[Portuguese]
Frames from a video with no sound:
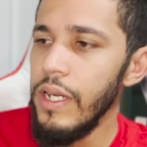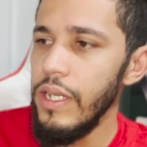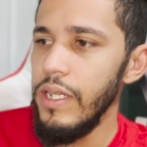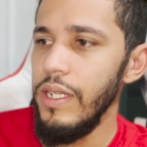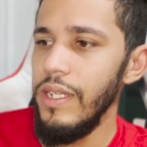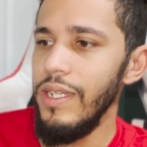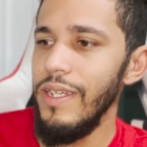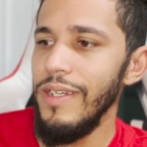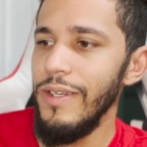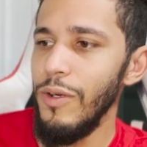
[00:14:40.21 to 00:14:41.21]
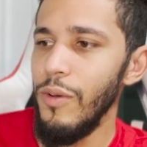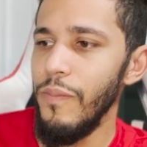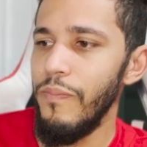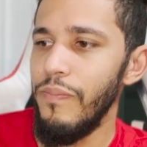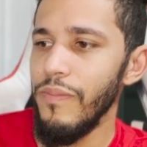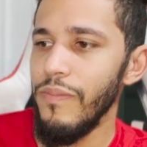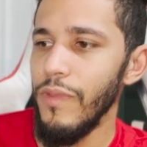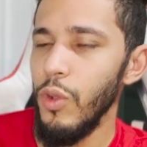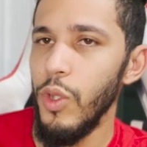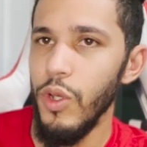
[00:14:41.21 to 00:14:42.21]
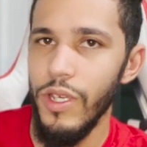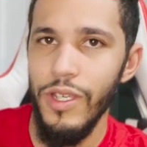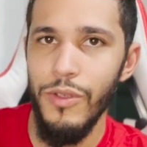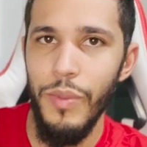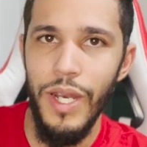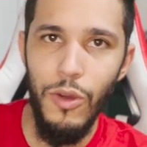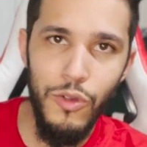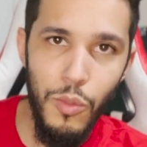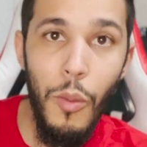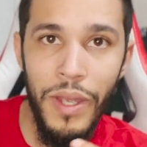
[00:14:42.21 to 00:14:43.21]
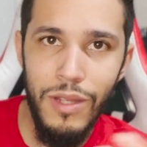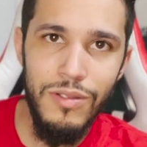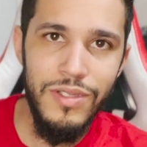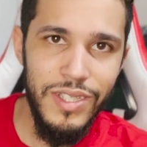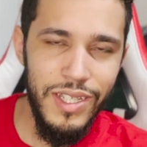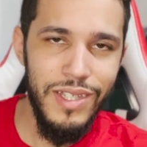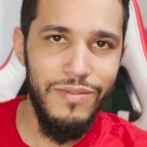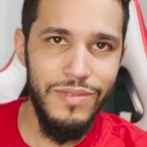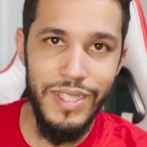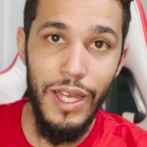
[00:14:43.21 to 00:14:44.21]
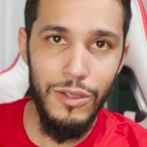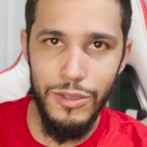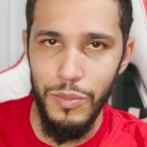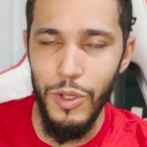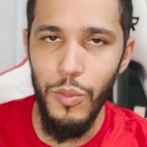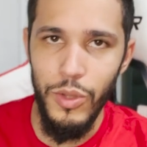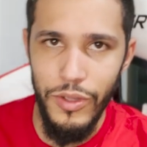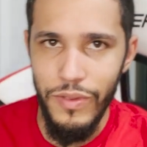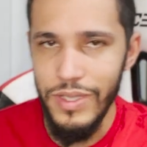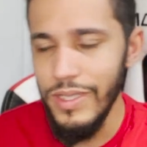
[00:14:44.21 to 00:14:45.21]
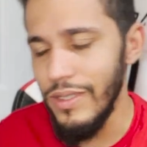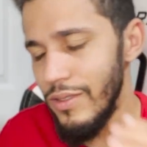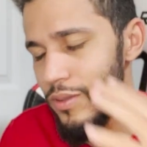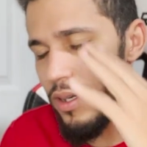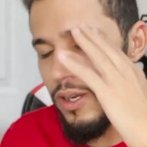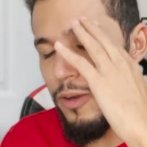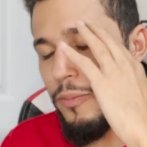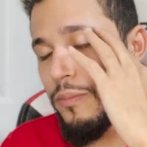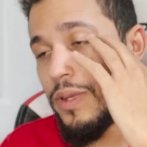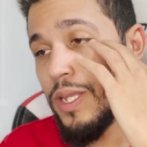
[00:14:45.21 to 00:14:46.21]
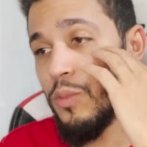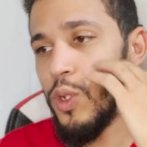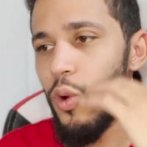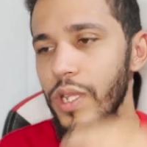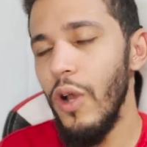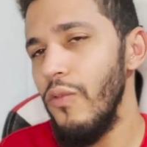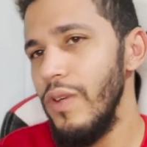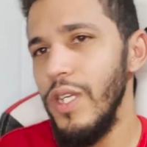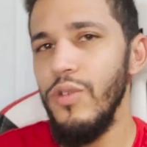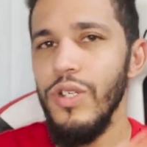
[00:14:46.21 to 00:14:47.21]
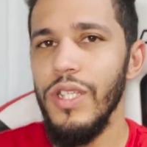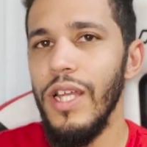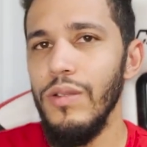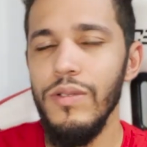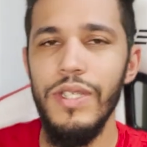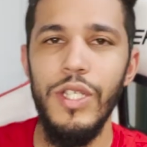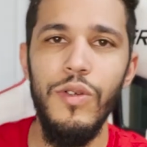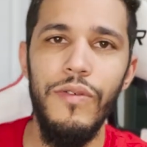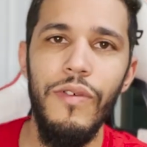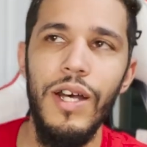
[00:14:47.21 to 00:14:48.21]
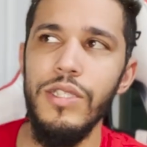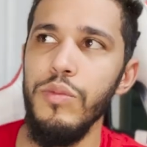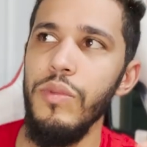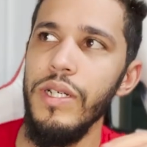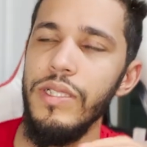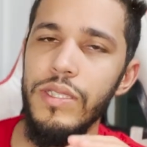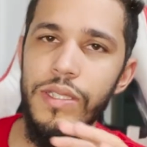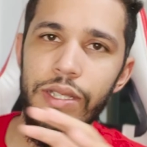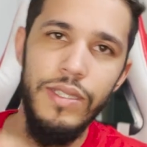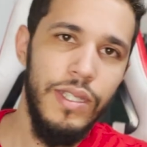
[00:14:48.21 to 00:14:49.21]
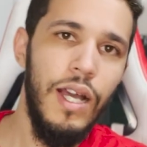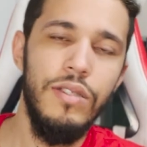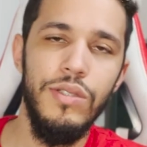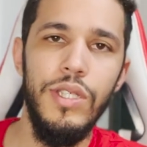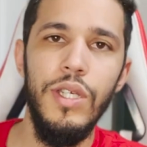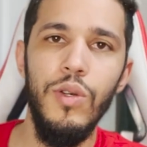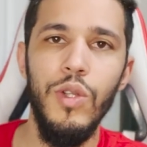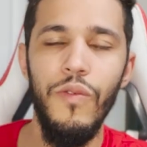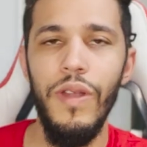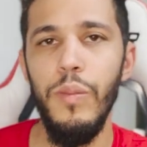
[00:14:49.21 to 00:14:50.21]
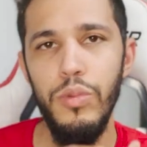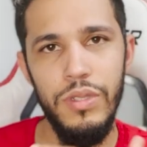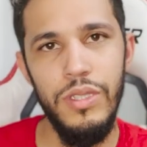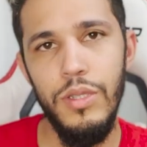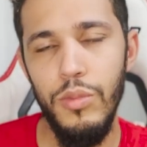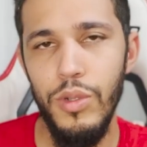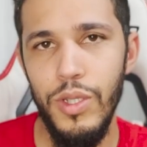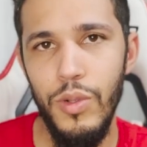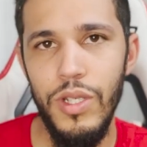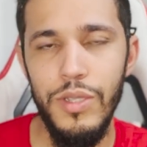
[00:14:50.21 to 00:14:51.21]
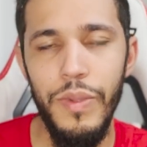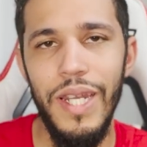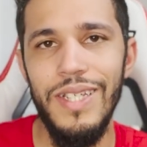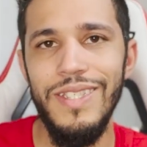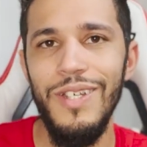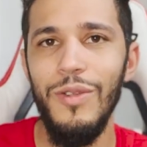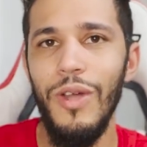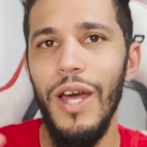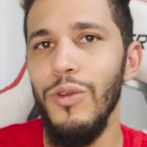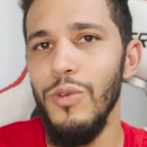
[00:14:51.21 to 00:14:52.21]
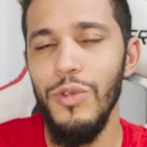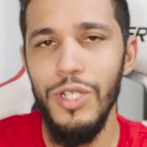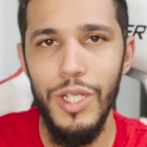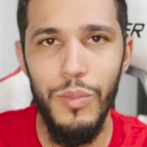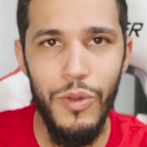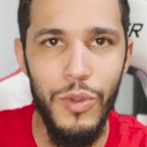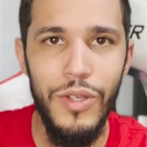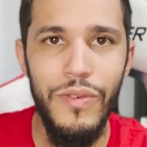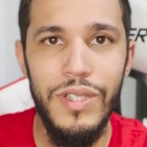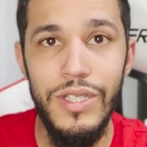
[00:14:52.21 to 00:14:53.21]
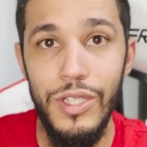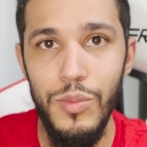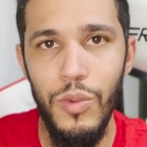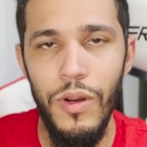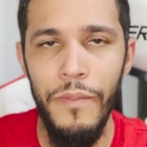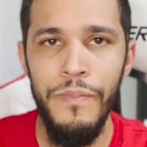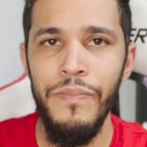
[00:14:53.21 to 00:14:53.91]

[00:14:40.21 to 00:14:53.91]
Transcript: E eu, eu tenho que esperar os momentos certos para eu poder fazer isso. Ah, em termos de cortar o vídeo, editar tudo certinho é fácil, mas nesse caso aqui que eu tenho que falar por cima, eu tenho que esperar certo horário do dia para eu poder fazer de boa.